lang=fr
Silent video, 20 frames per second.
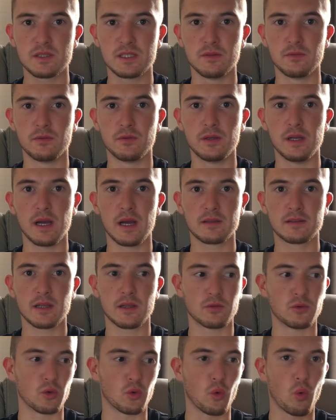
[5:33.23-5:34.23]
si vous voulez
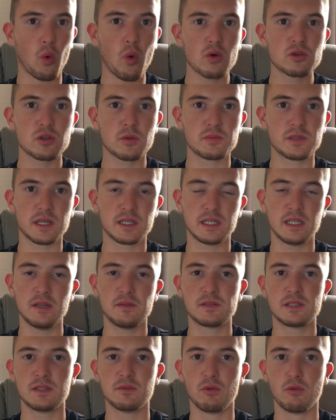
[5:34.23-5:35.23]
atteindre de gros
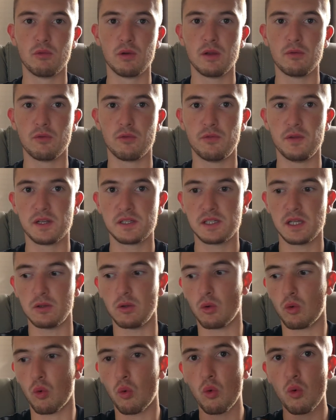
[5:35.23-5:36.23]
objectifs, si vous voulez vous fixer
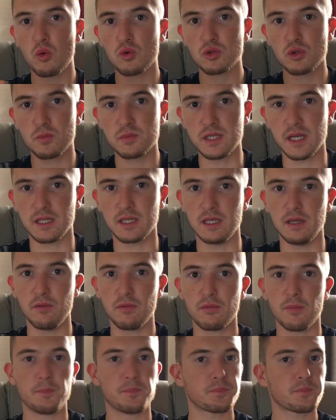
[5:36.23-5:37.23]
de gros
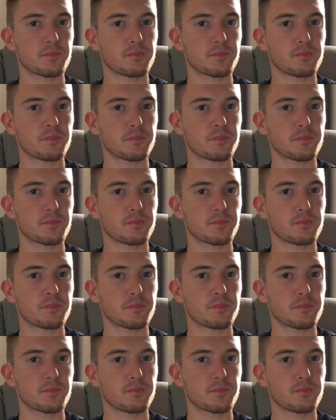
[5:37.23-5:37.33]
objectifs,